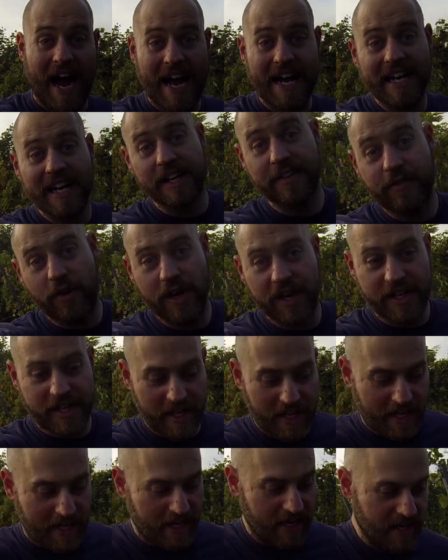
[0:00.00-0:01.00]
eigentlich wollte ich
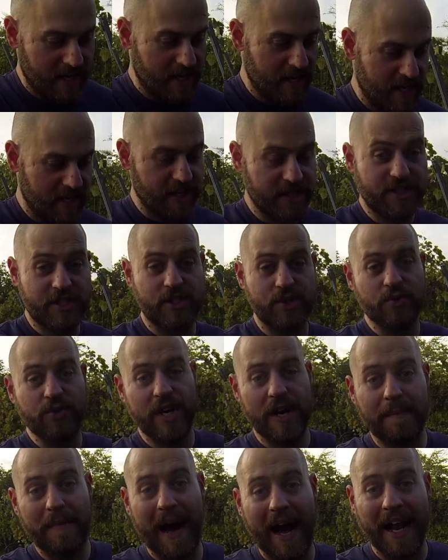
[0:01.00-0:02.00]
ja zu
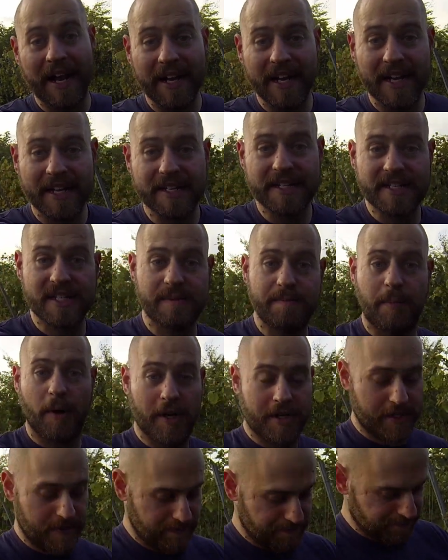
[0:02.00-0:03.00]
einem anderen
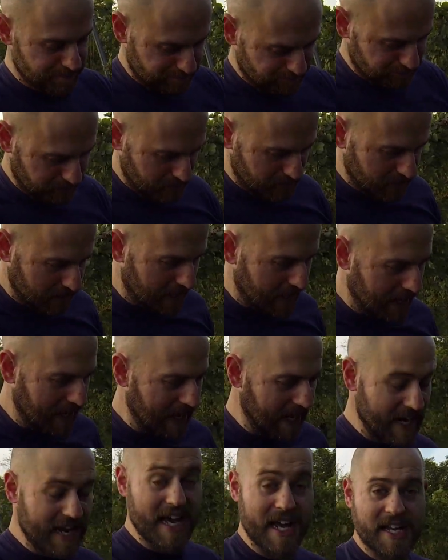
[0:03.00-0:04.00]
Spot.
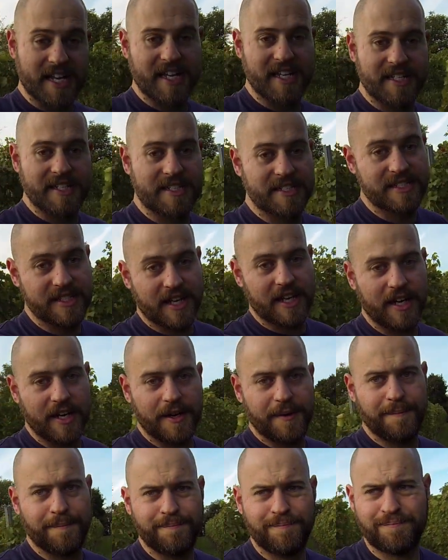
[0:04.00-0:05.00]
Allerdings
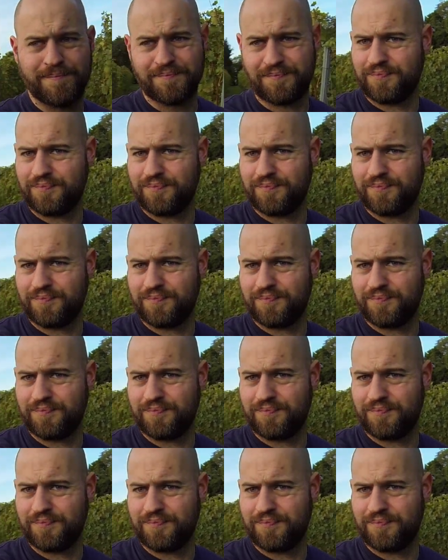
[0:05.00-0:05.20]
ähm,